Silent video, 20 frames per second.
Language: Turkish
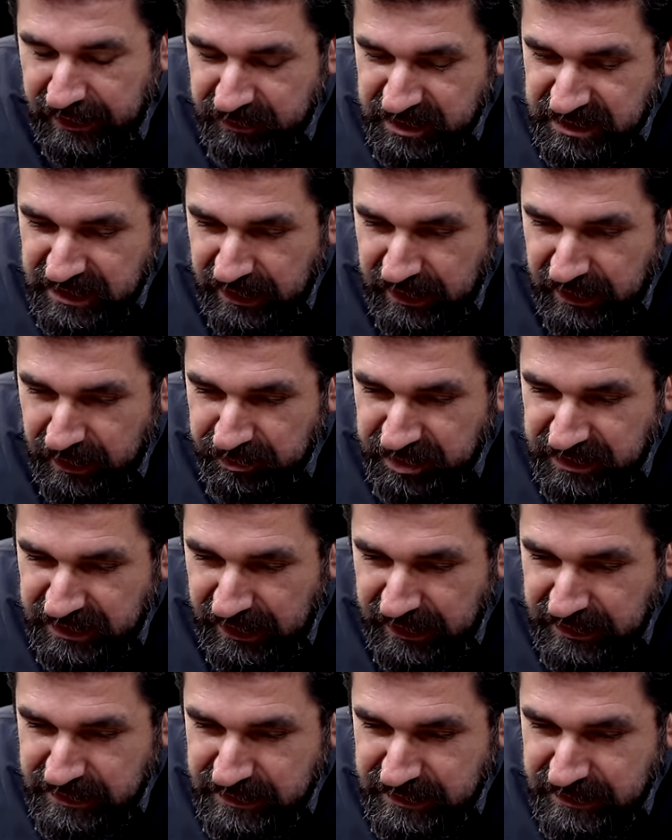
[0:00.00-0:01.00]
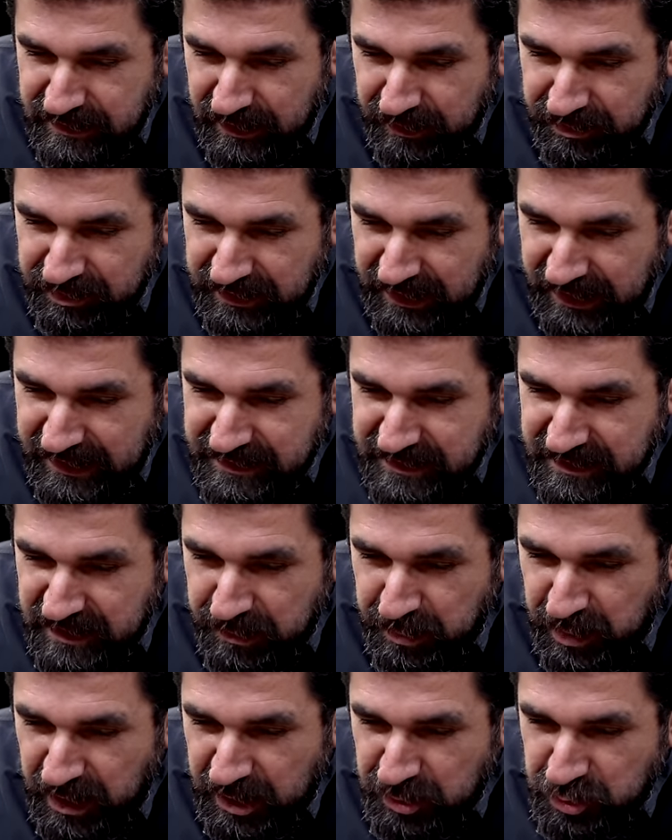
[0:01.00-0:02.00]
Mesela kapitalist kapitalist
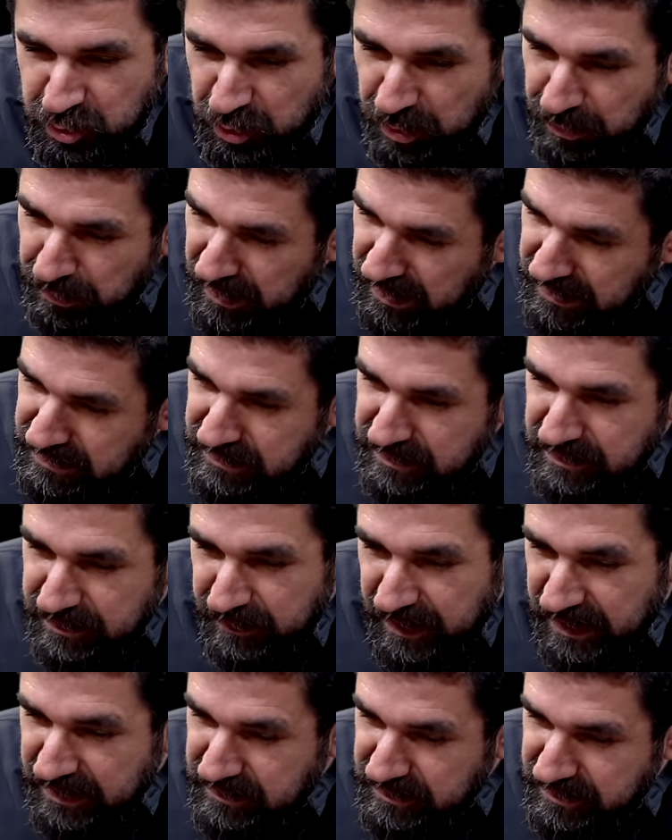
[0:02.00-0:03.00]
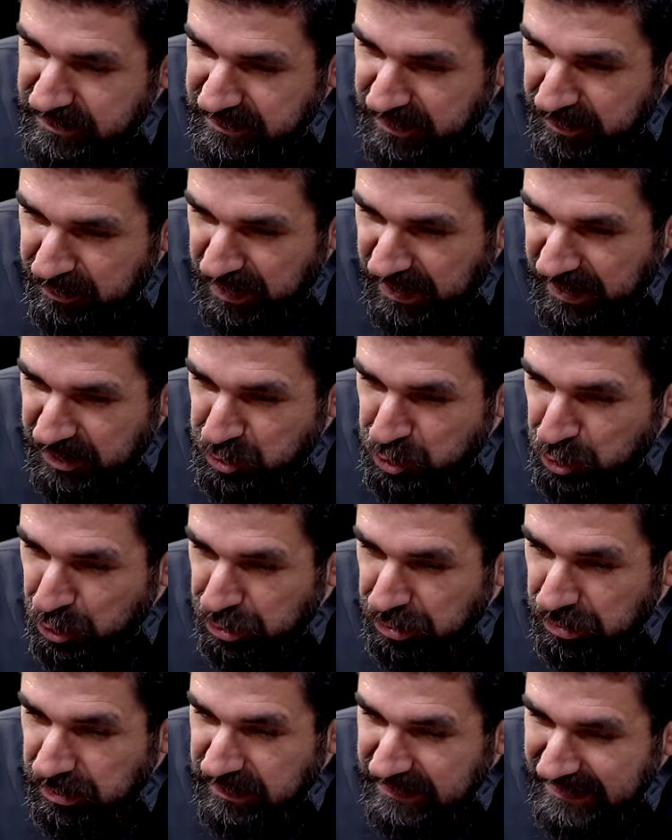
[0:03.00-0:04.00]
gibi yaşıyor, Marksist Marksist gibi
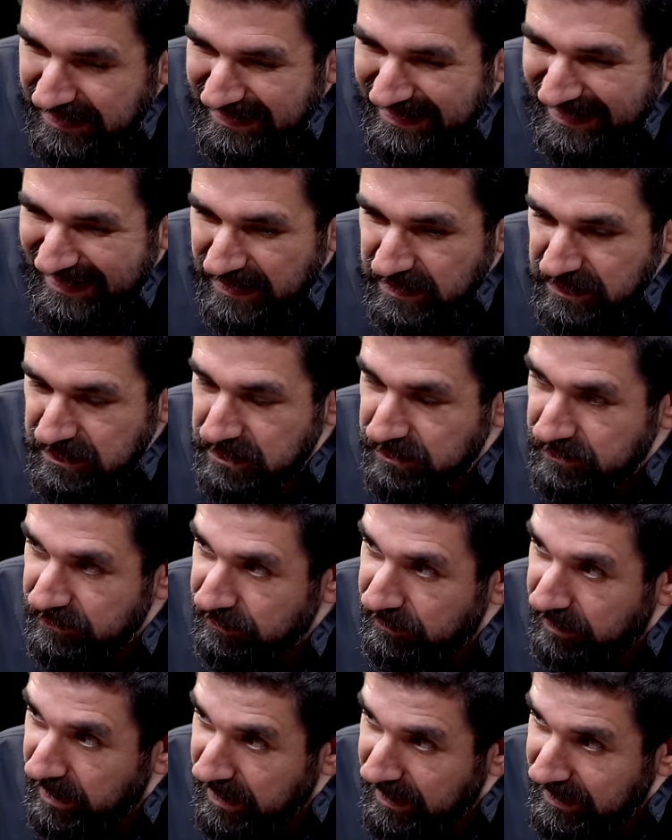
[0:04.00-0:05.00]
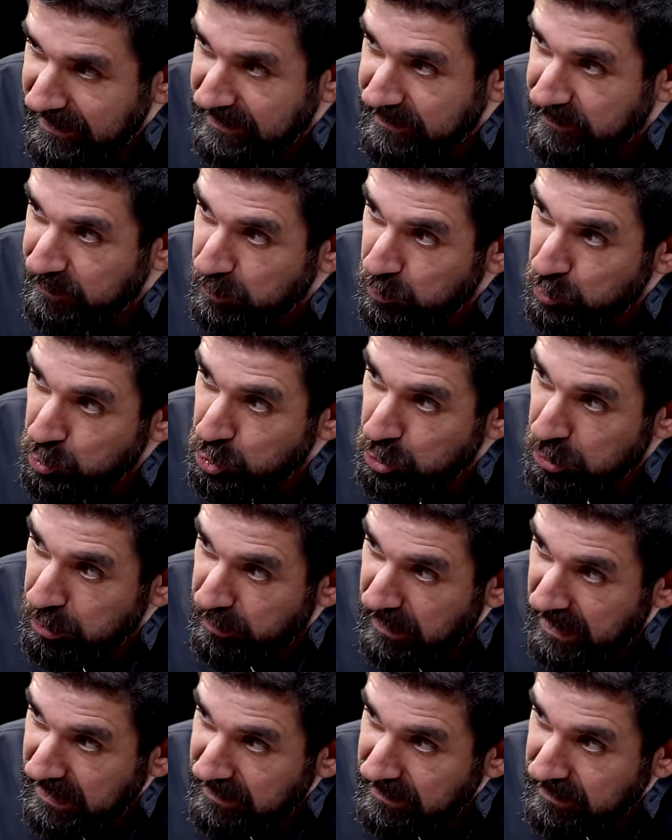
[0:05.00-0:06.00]
yaşıyordu dediniz. Fakat
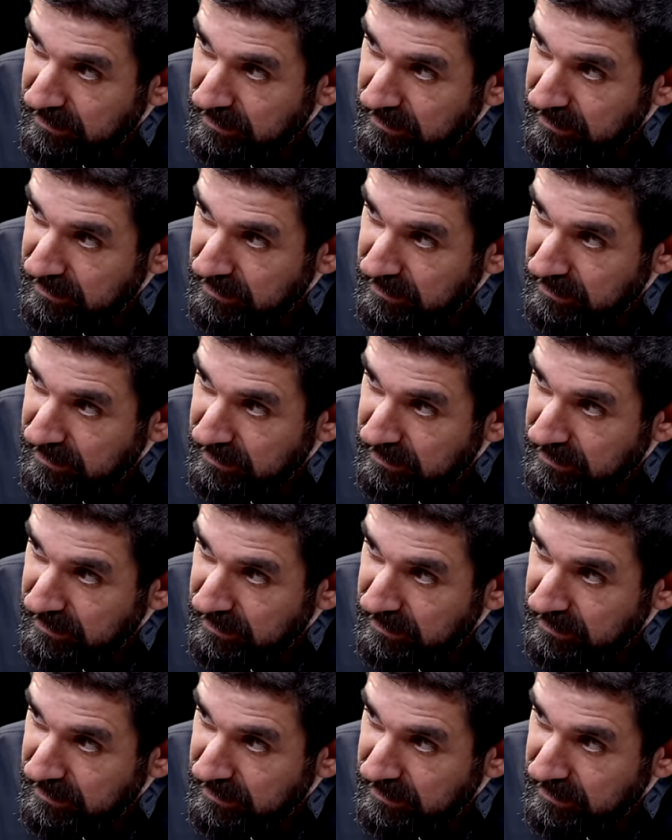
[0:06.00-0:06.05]
Müslüman?